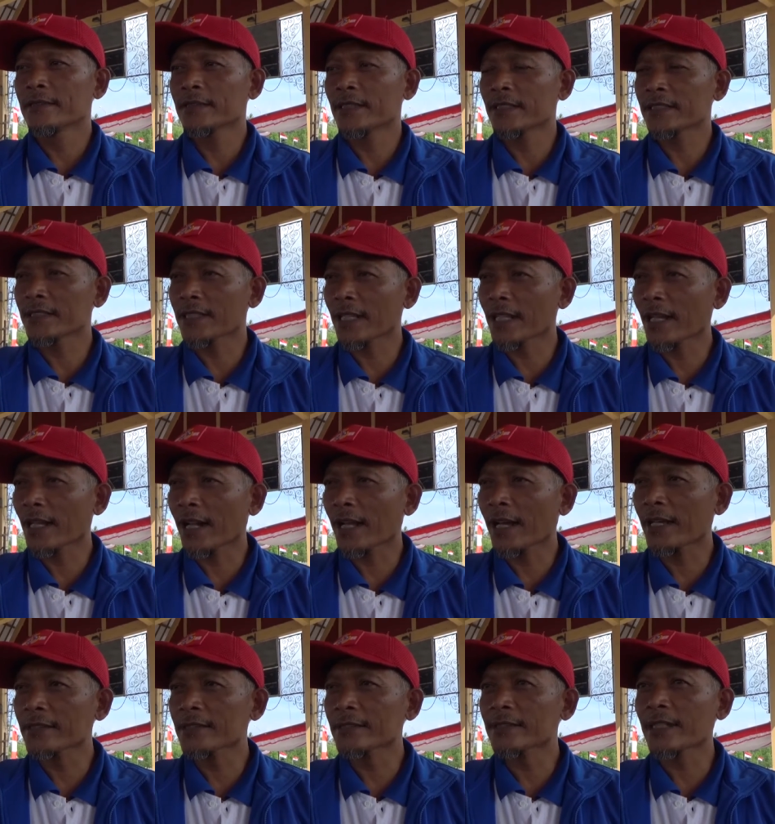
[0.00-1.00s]

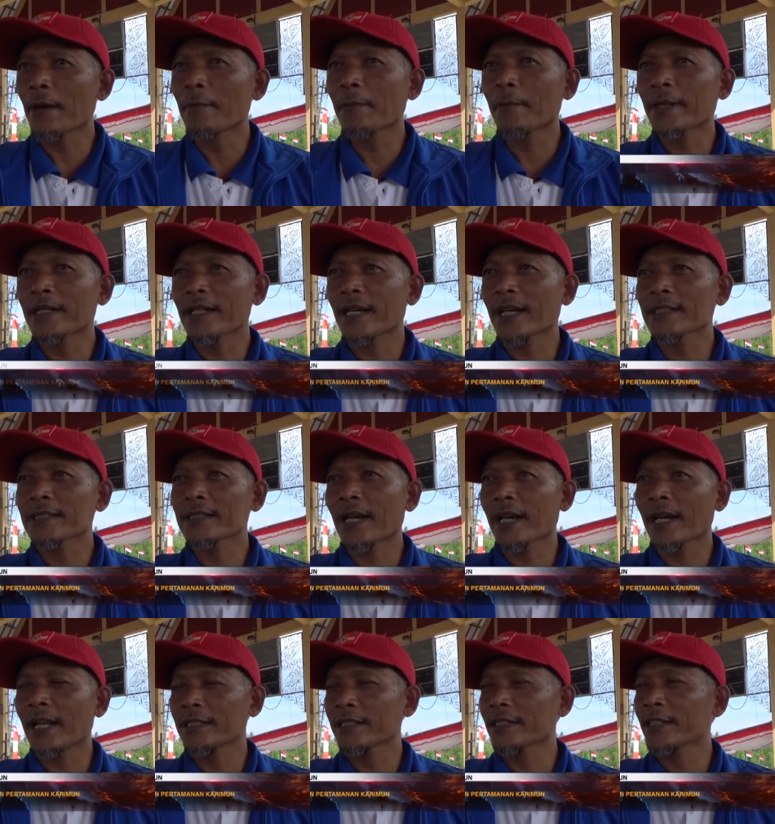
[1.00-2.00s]
Disterilkan sampai dengan
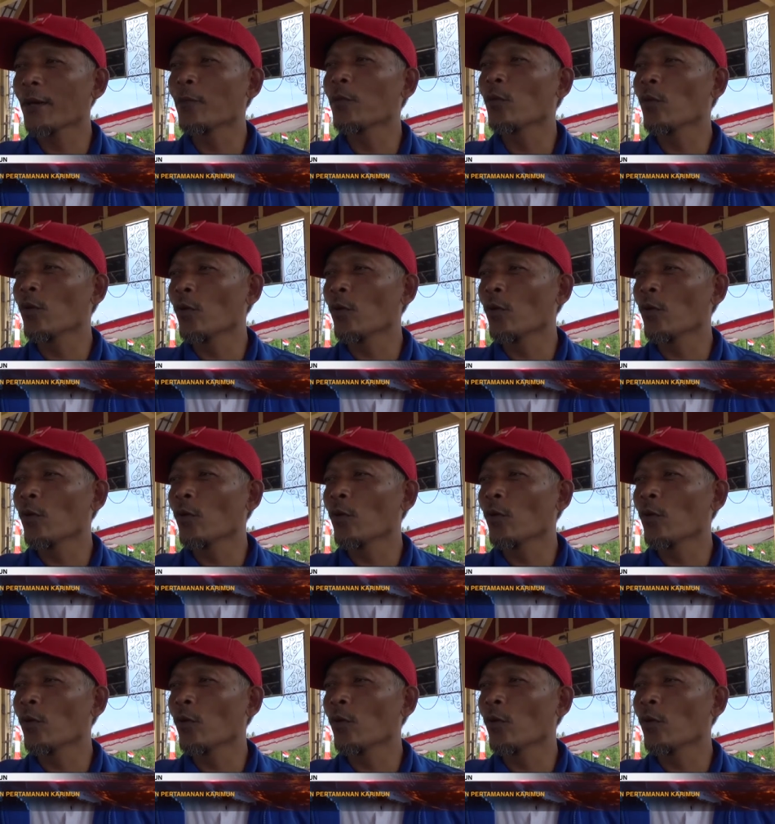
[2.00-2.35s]
tanggal 30.